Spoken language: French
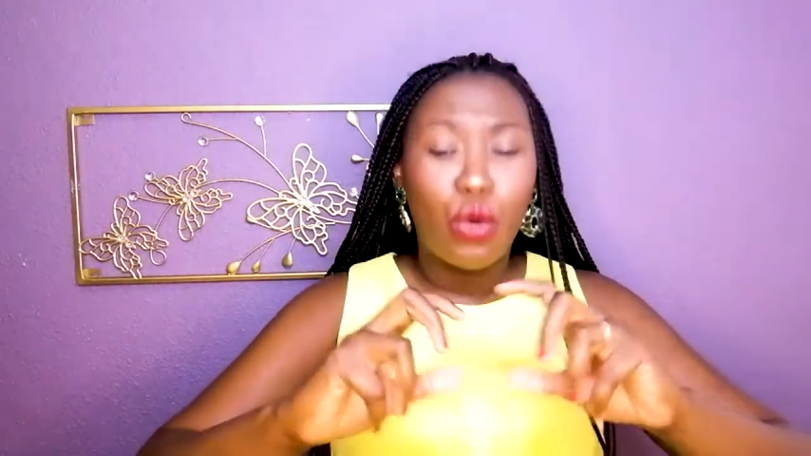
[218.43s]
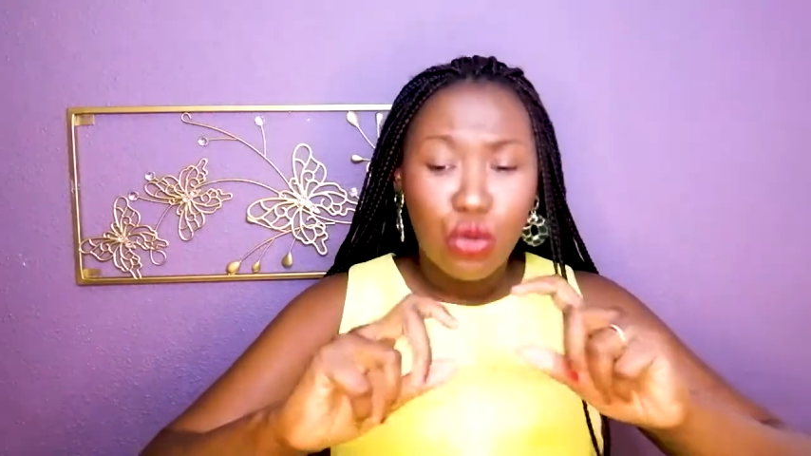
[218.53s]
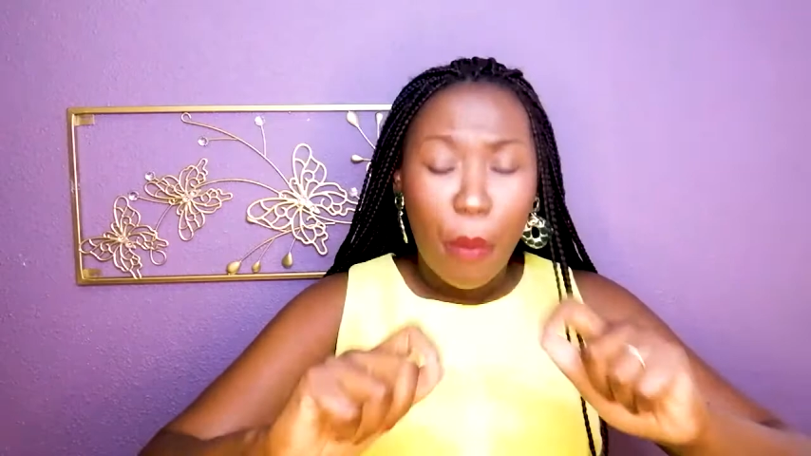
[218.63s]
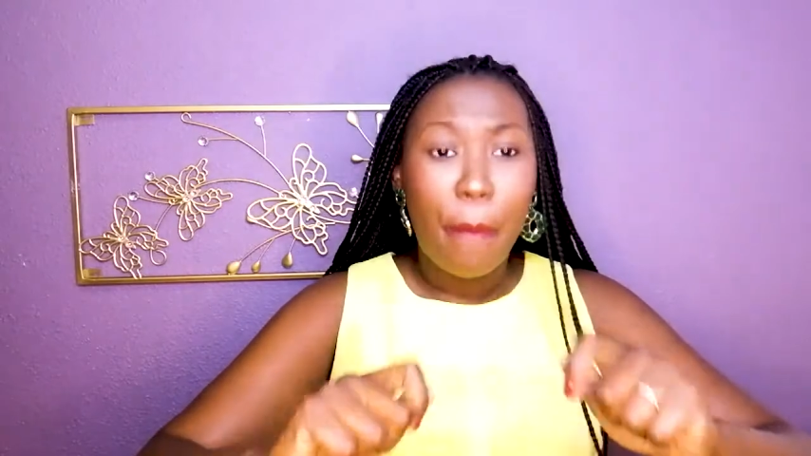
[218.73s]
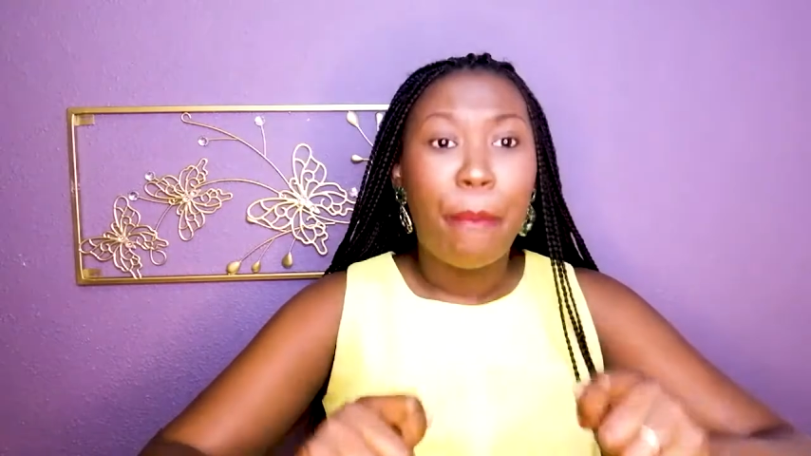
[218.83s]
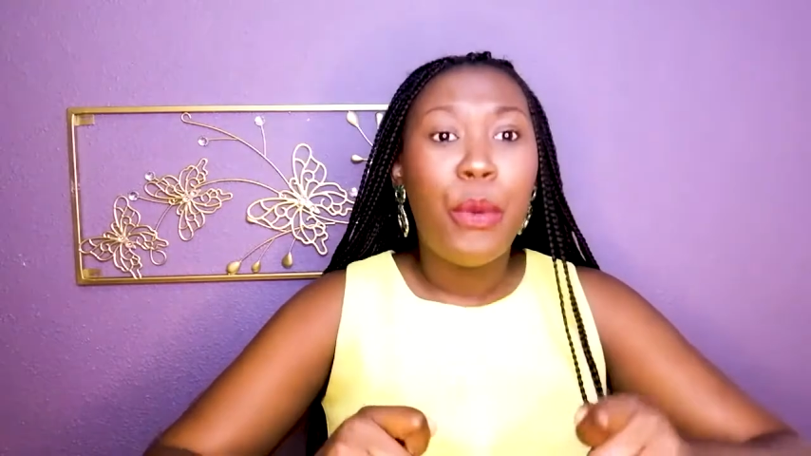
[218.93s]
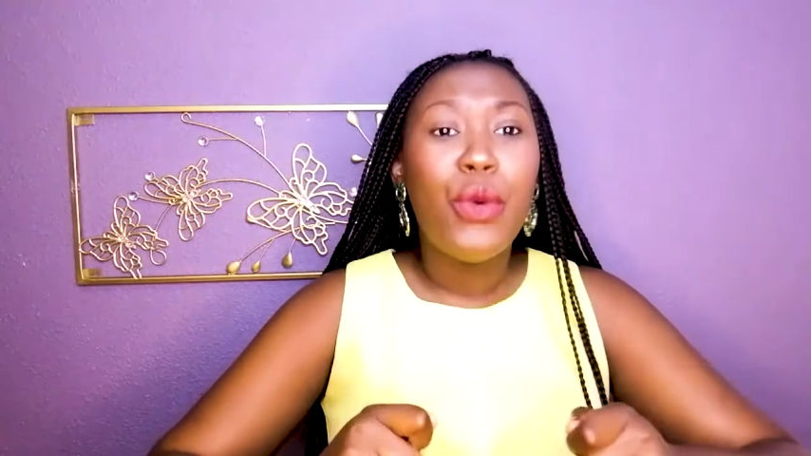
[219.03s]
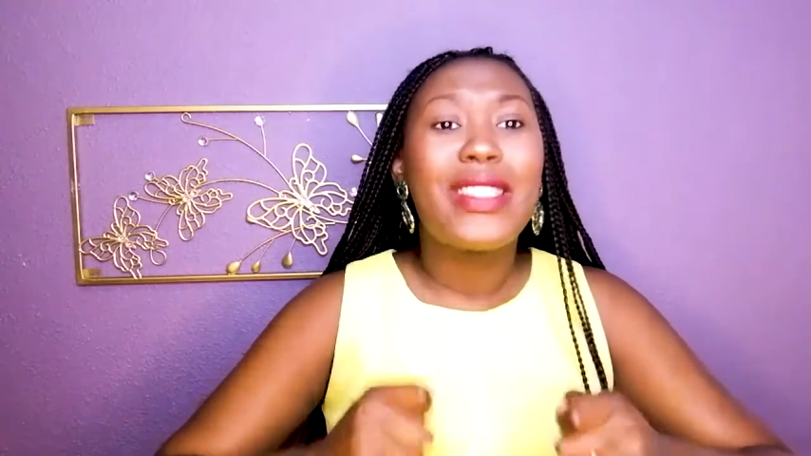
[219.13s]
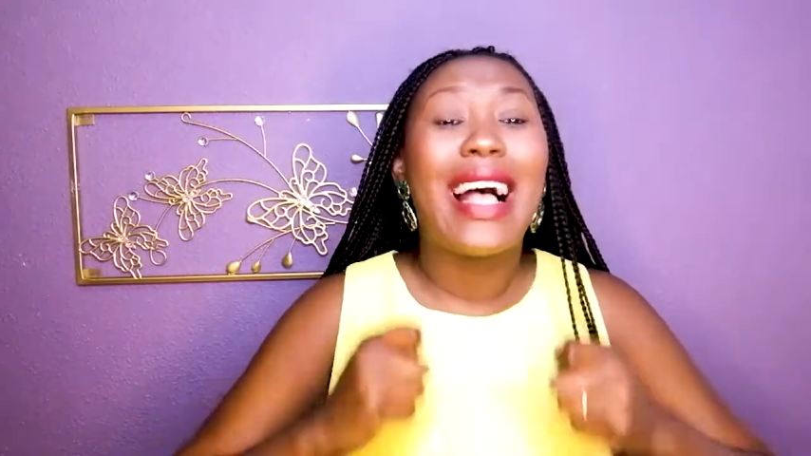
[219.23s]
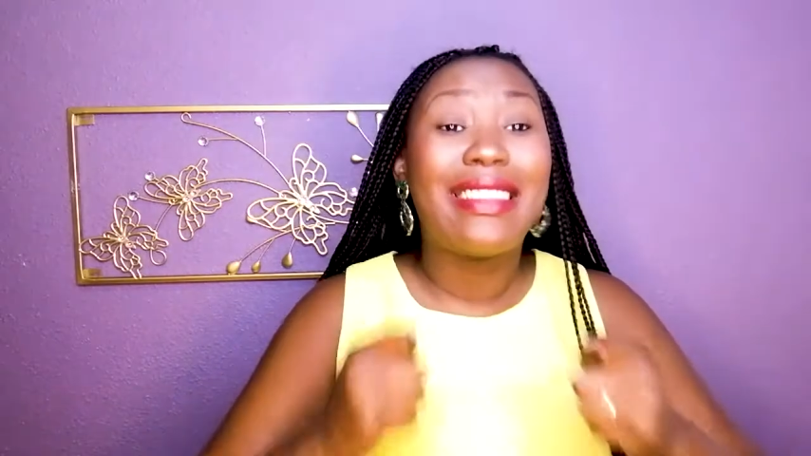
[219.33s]
on te
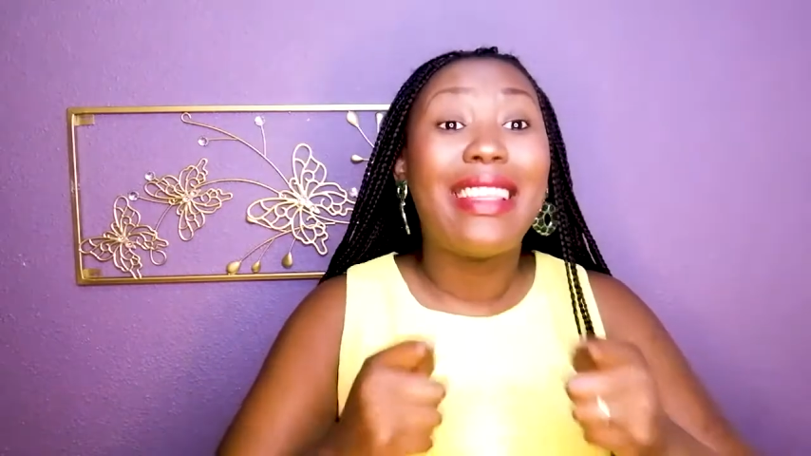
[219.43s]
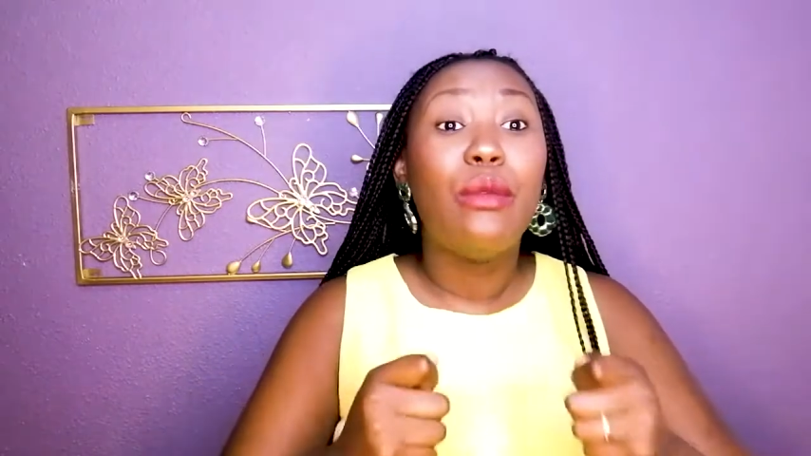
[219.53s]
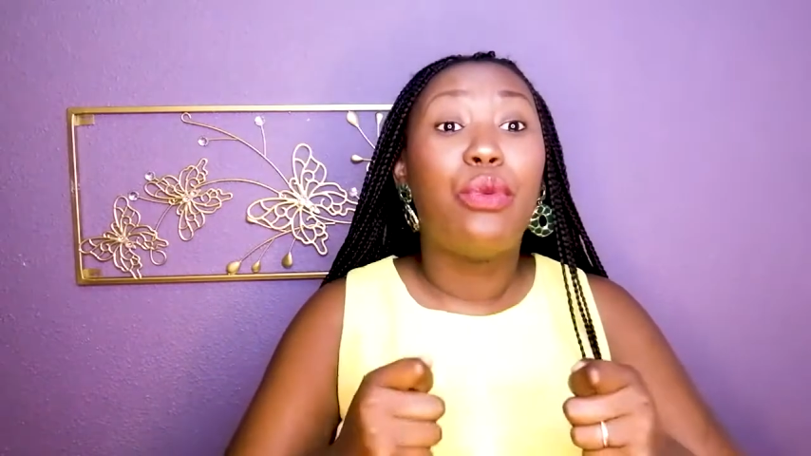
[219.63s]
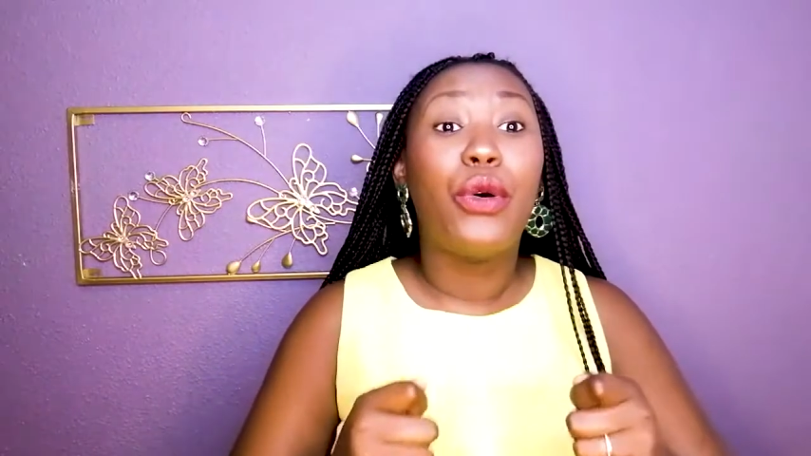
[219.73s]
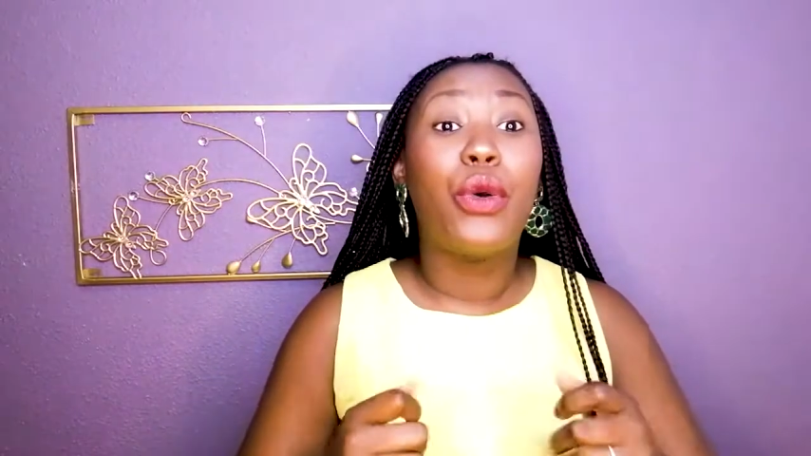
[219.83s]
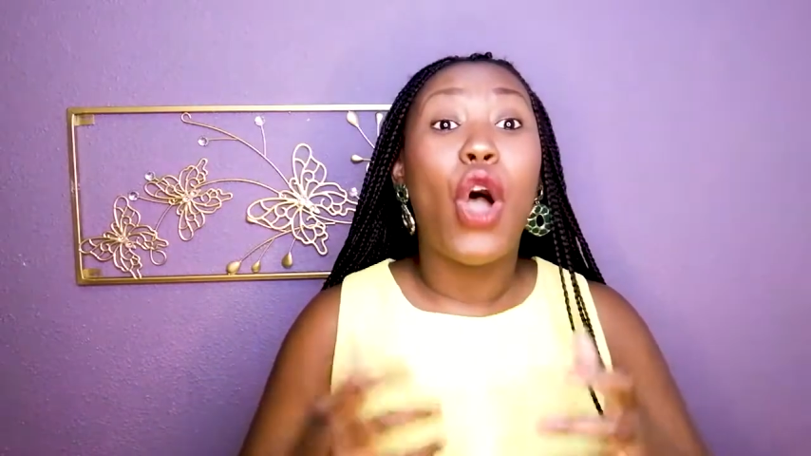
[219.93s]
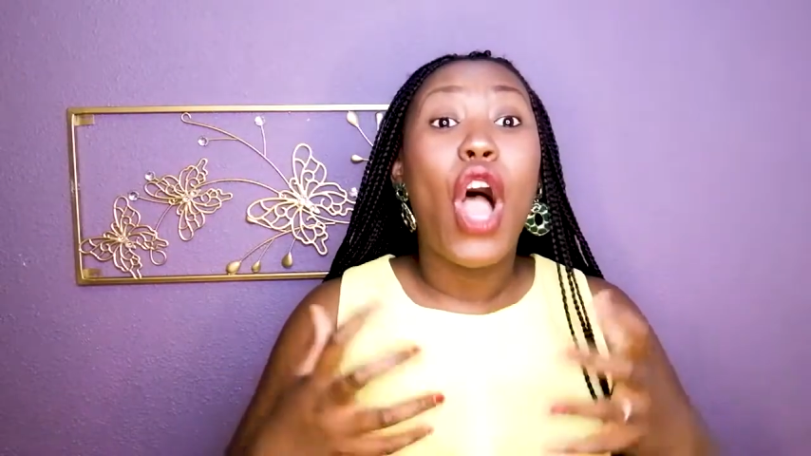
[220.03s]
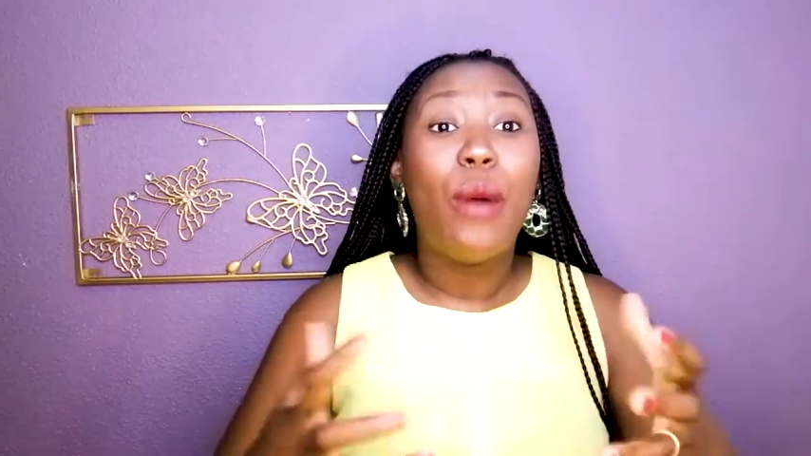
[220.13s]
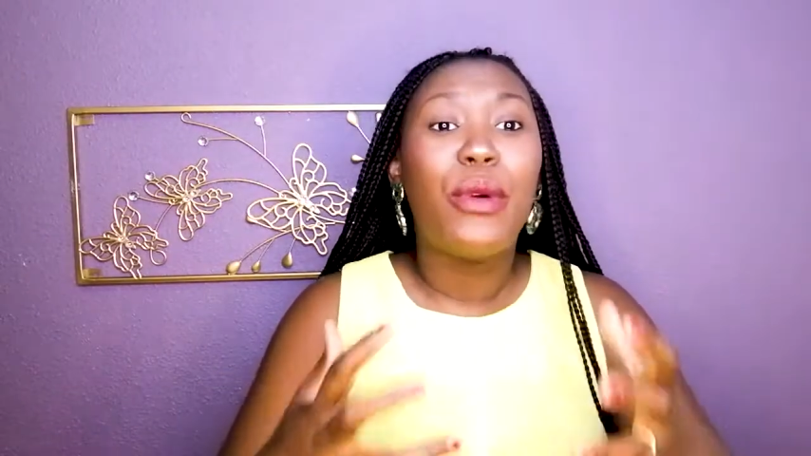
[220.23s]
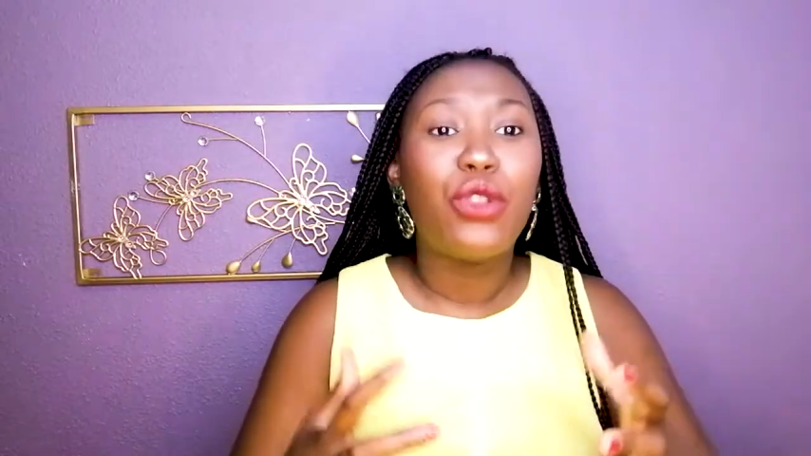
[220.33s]
booste à tel point qu'à
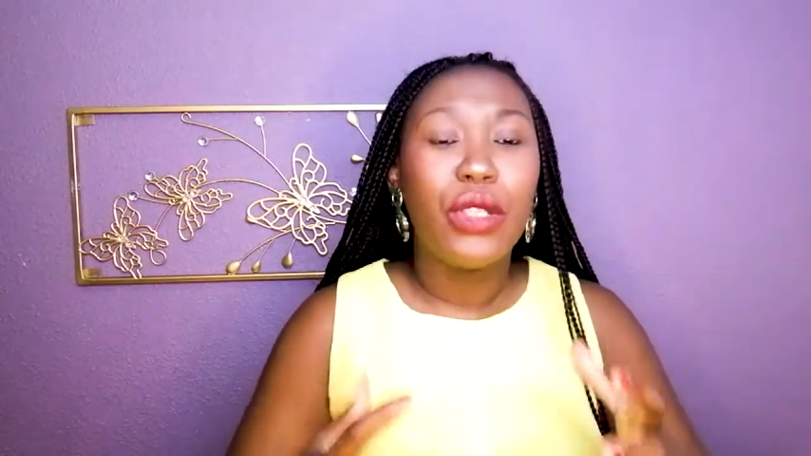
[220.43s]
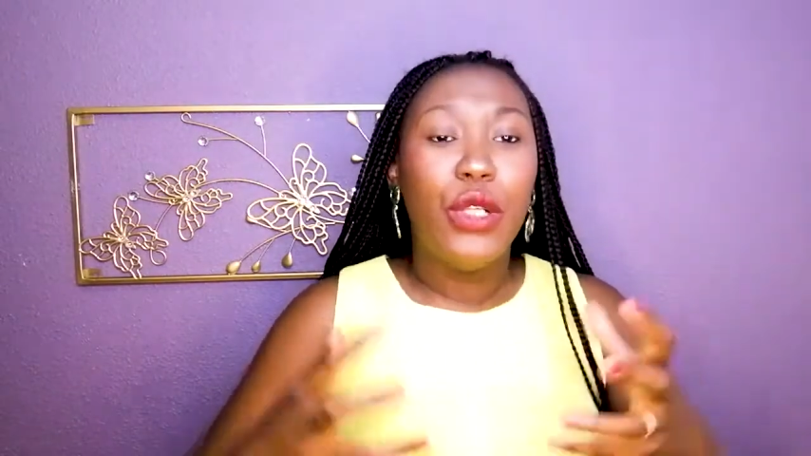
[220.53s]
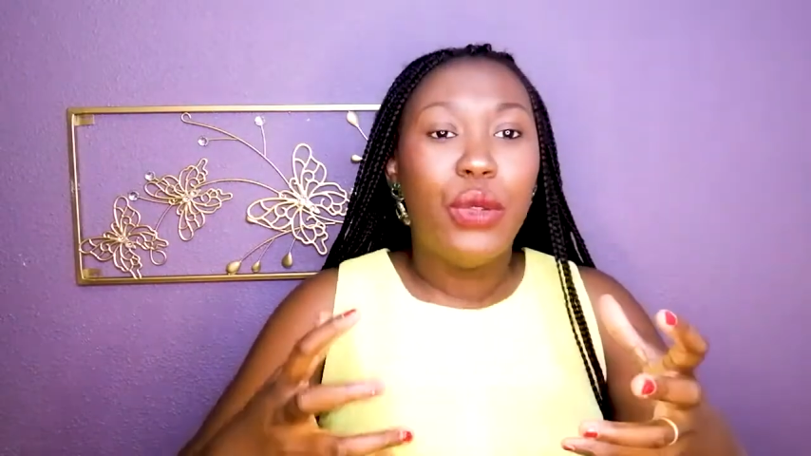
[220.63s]
un moment donné,